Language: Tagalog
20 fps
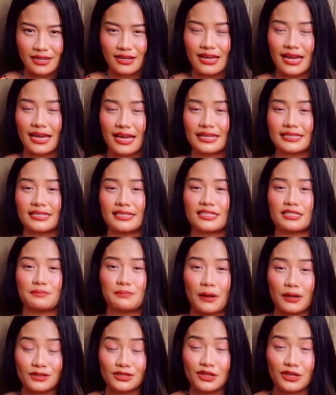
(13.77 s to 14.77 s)
guys, is
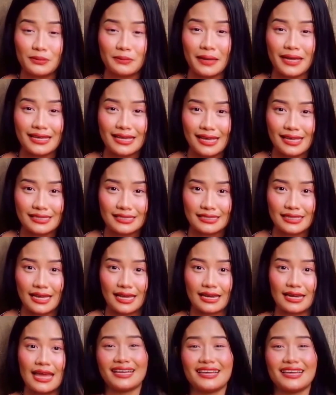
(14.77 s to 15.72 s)
sponsored by Yes Style.